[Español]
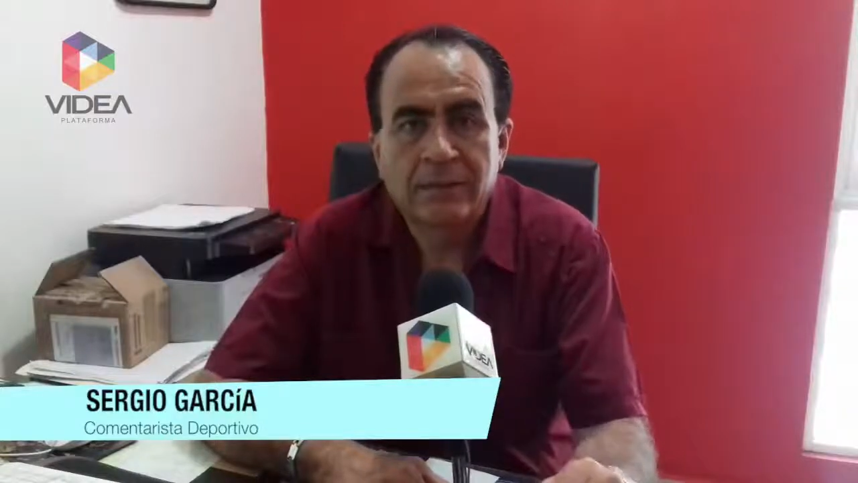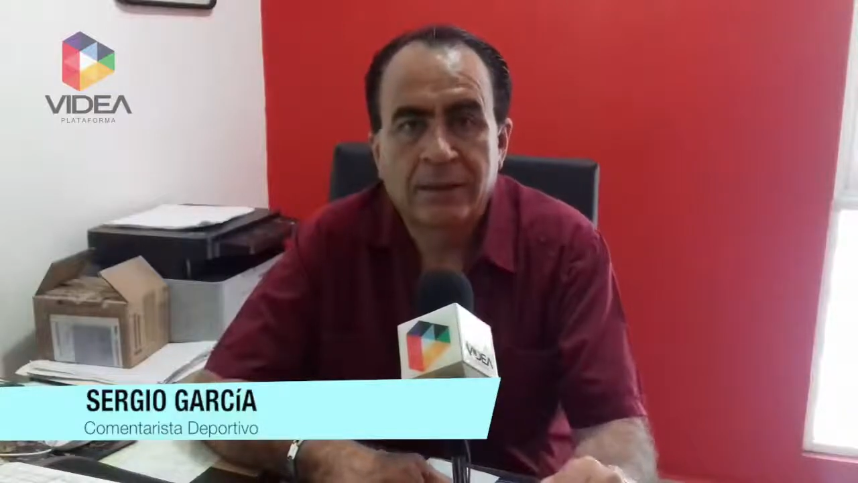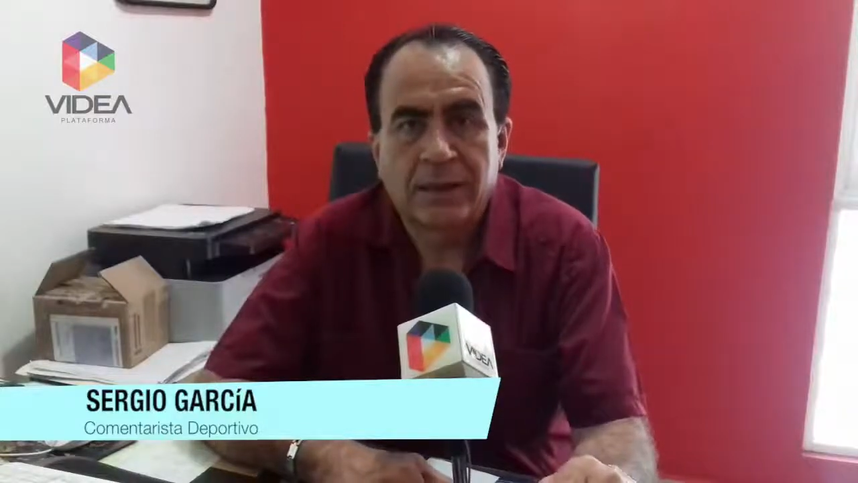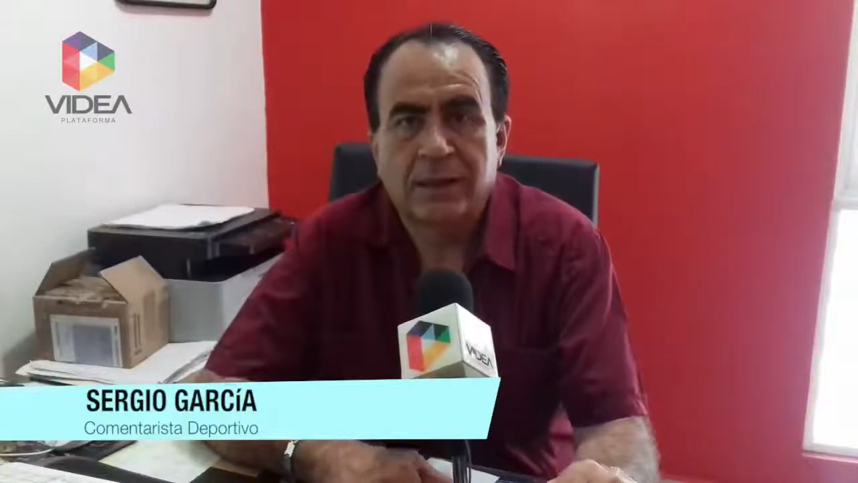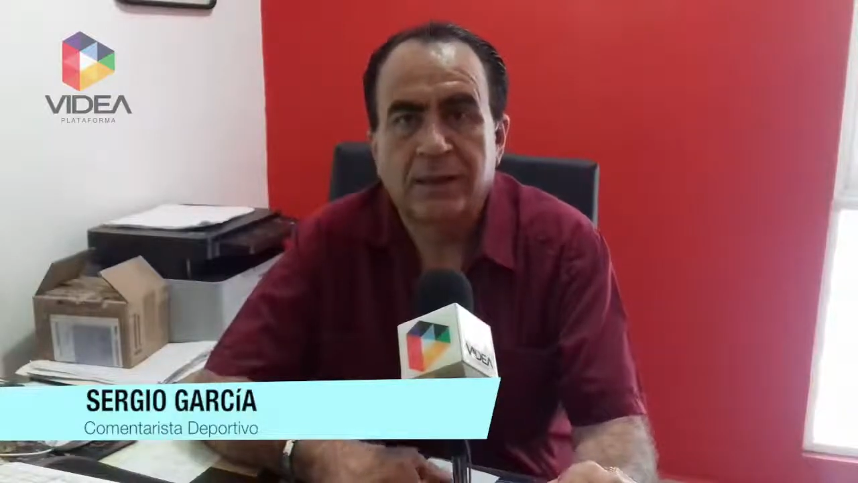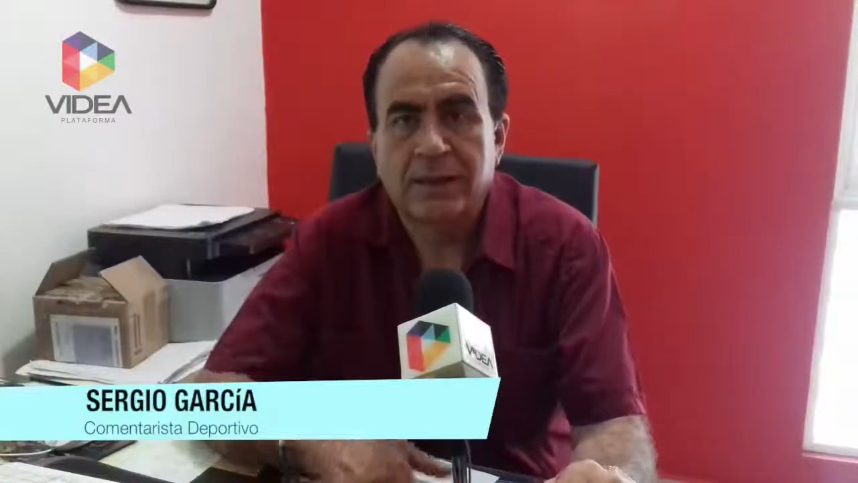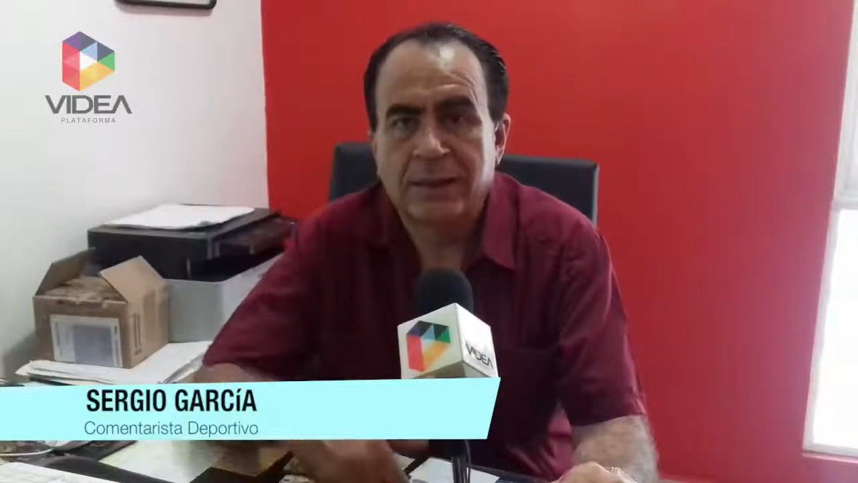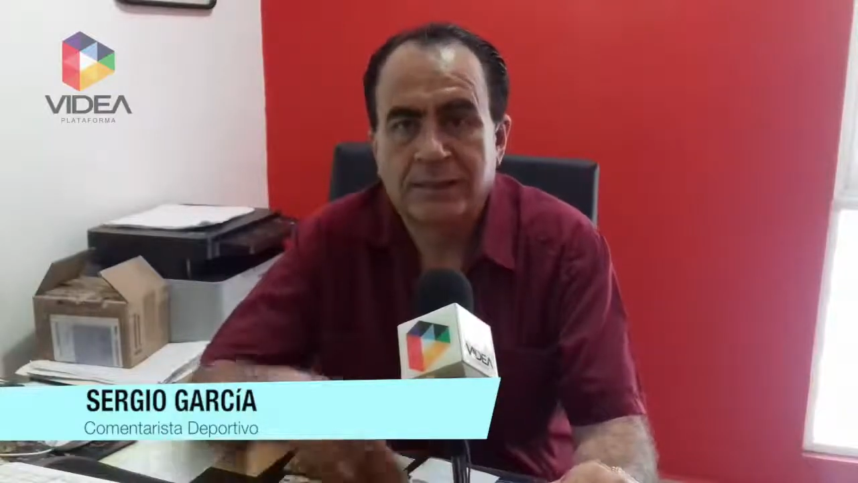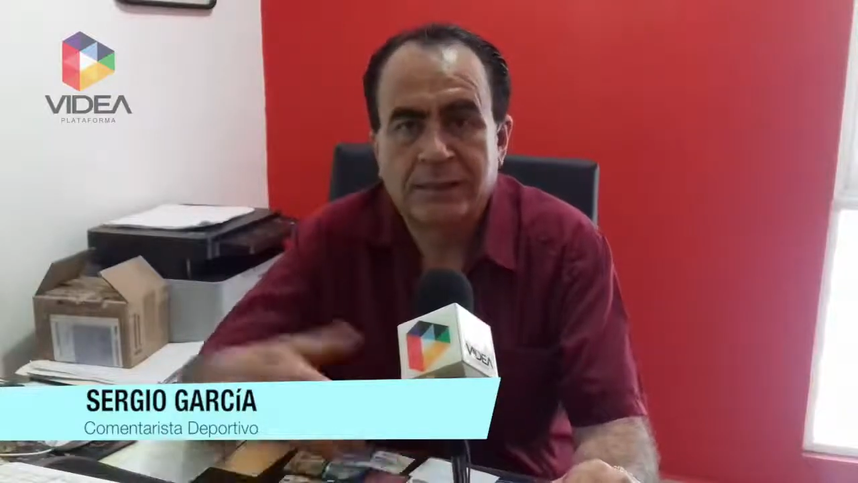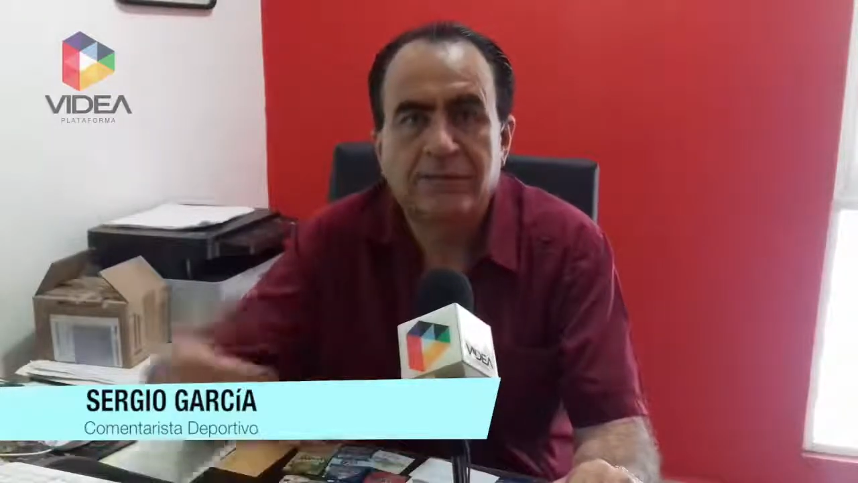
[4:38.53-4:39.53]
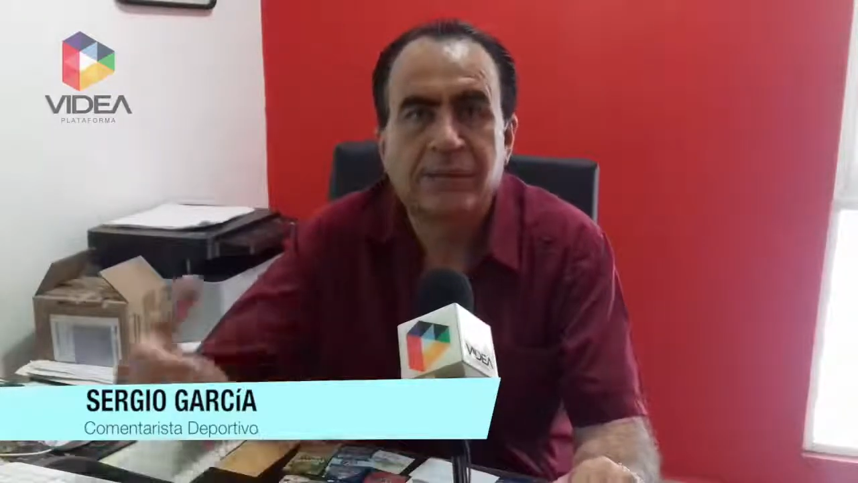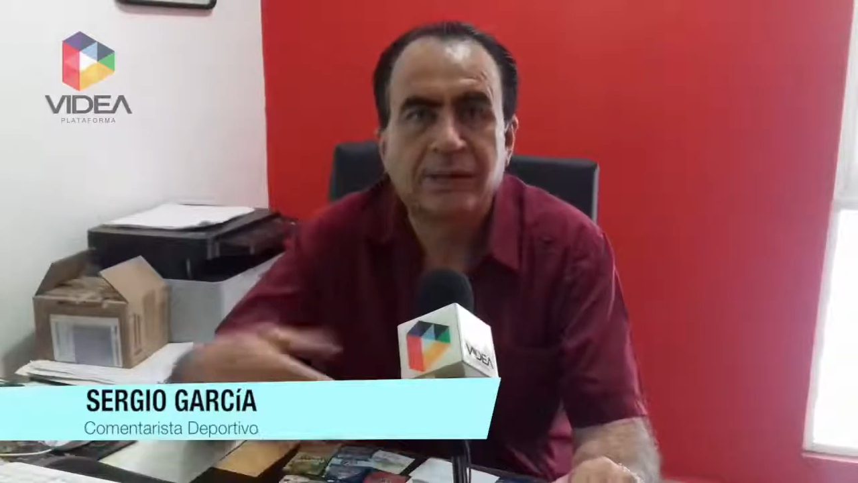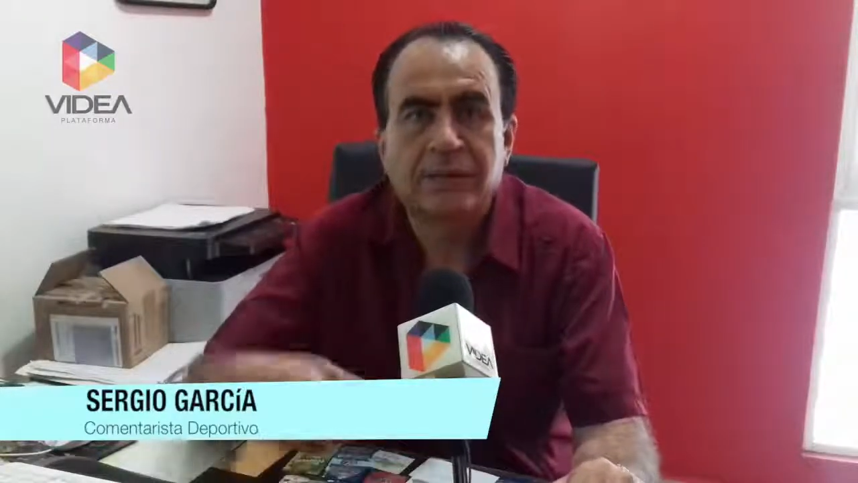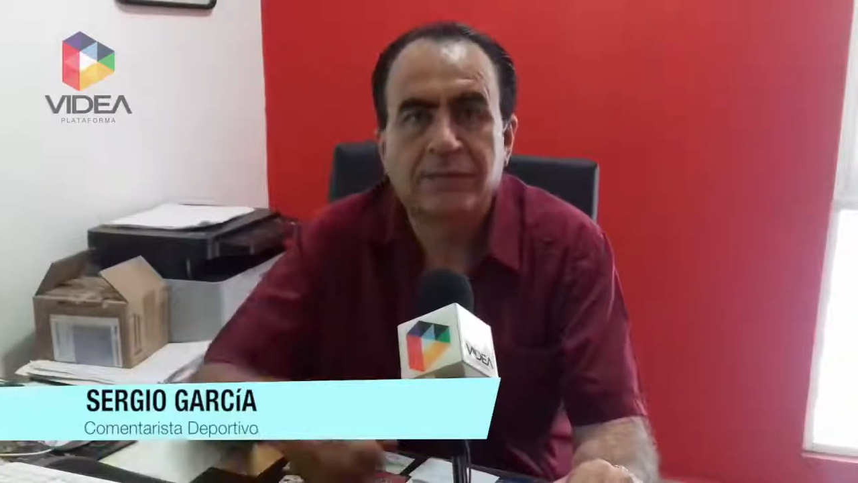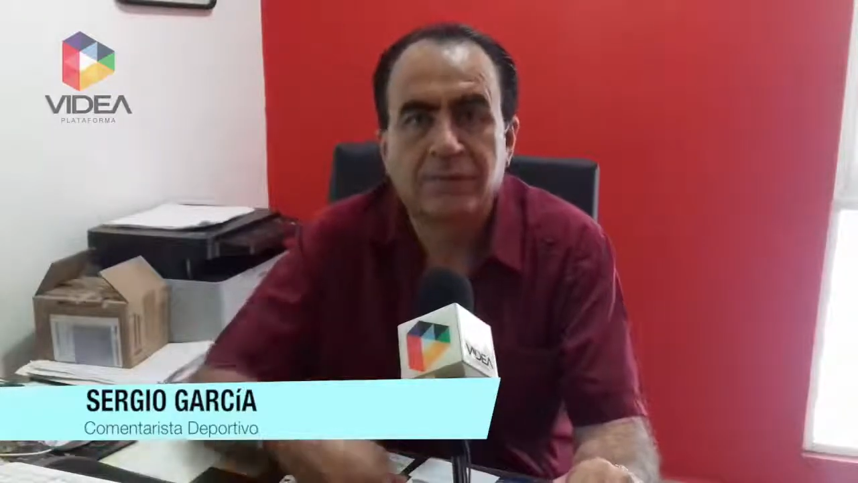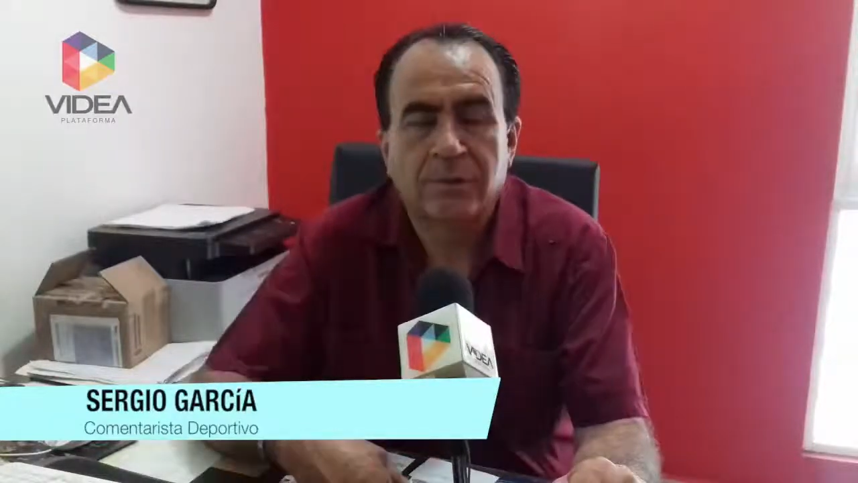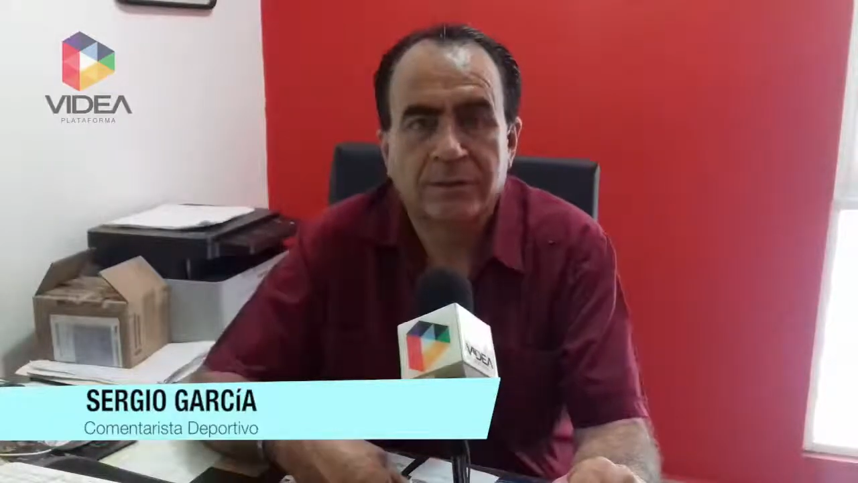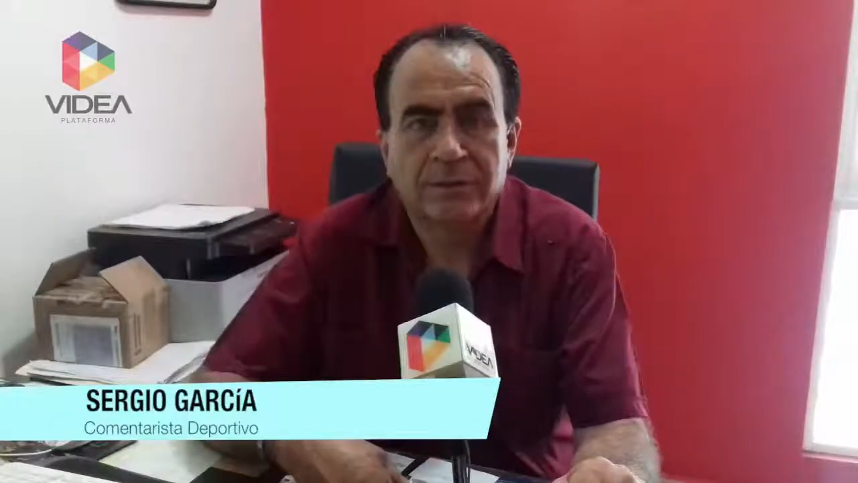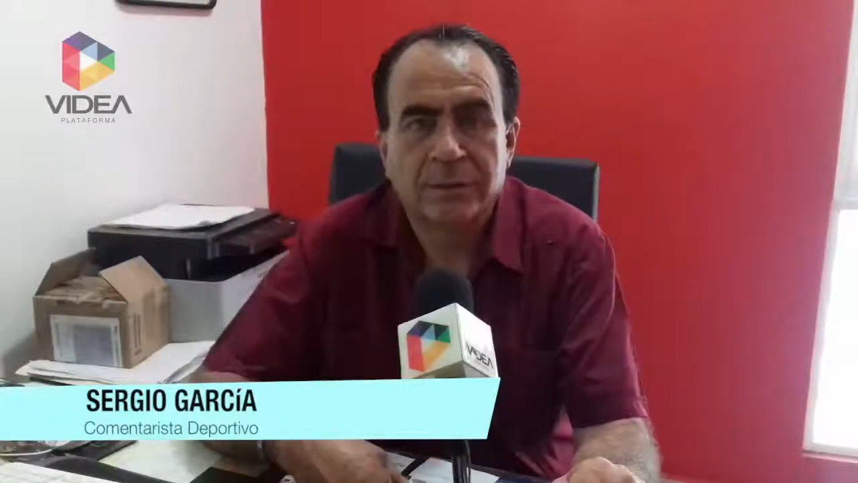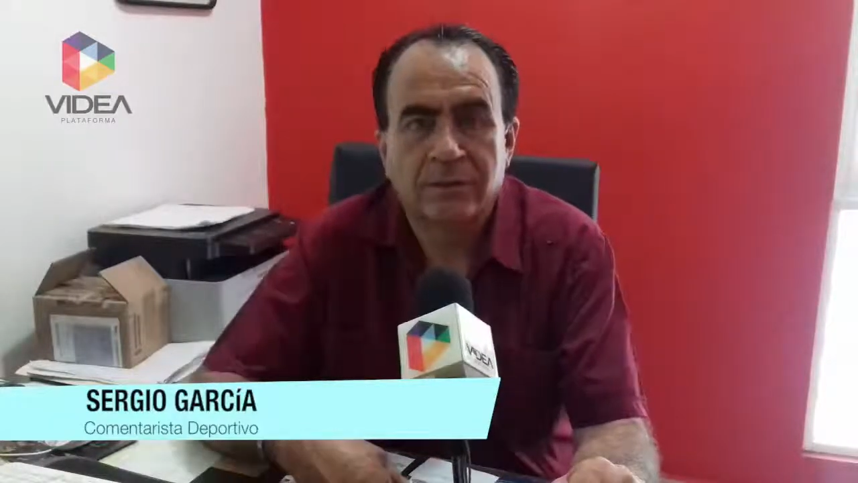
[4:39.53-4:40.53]
en este ambiente
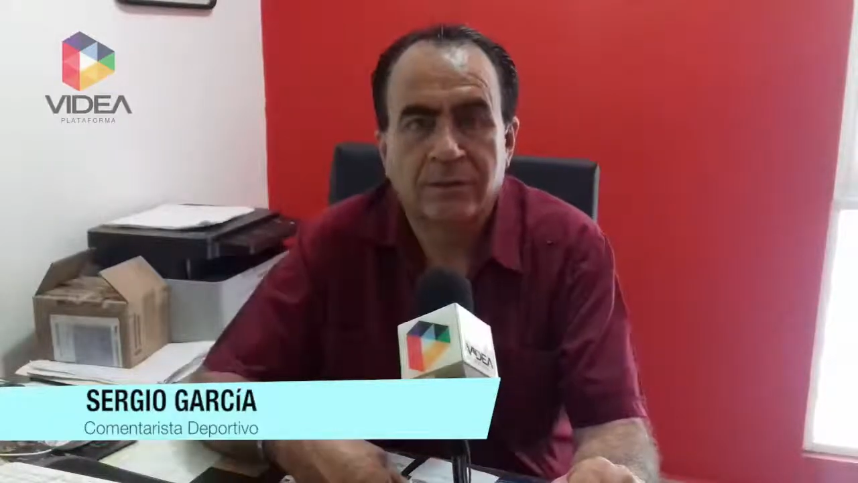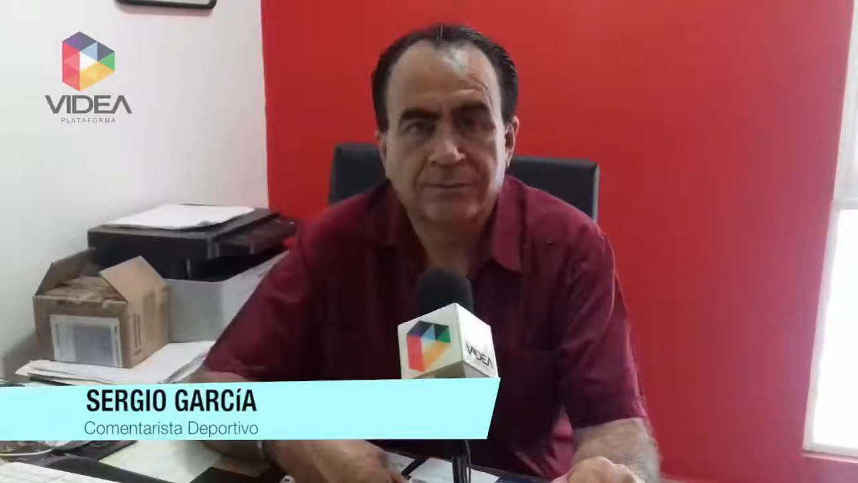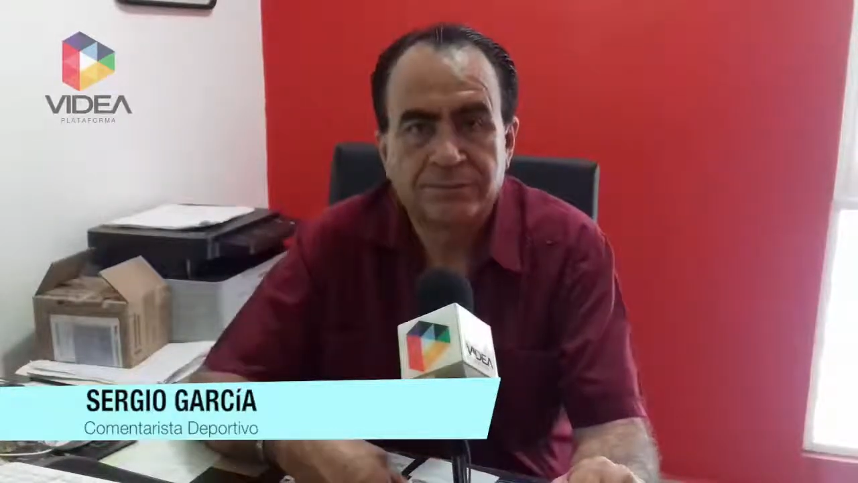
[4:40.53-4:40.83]
futbolístico.